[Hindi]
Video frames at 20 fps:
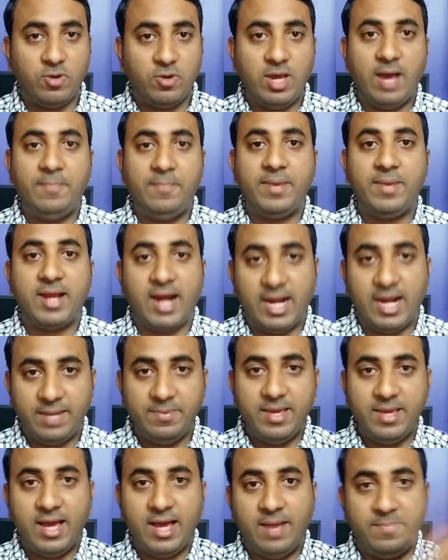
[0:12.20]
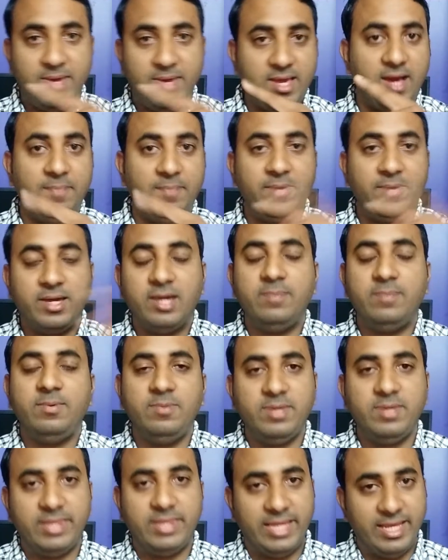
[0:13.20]
यहाँ पे कार्ड में यहाँ पे यहाँ पे कहीं पे
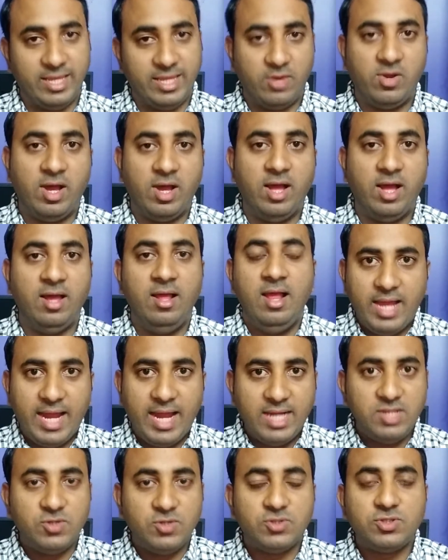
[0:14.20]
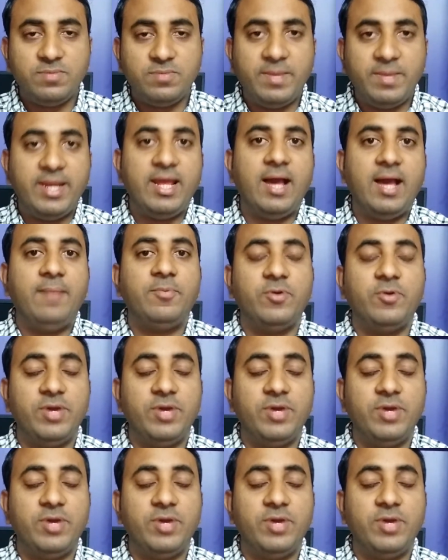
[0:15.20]
भी दे दूंगा एंड दोस्तों मैंने आपको